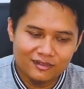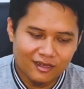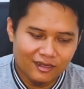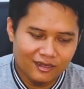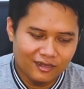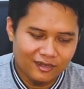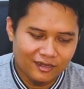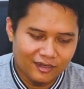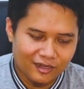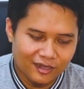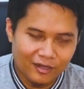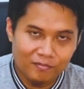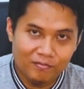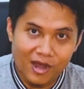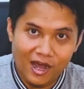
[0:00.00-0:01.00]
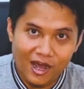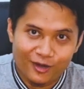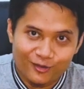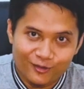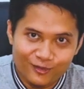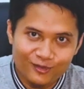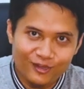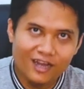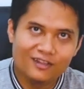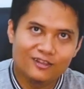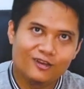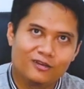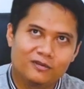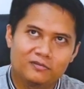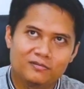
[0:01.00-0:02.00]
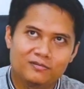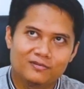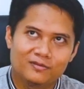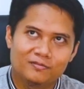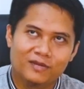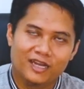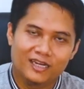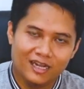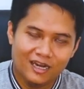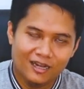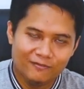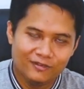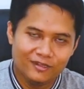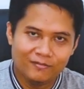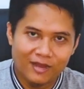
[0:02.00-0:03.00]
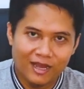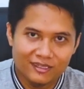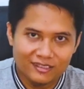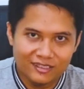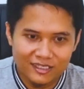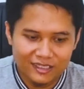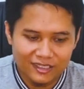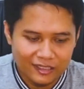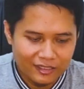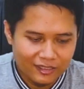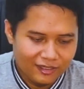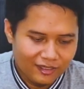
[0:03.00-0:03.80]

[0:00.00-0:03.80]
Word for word: uh, baru atau mengenal afirmasi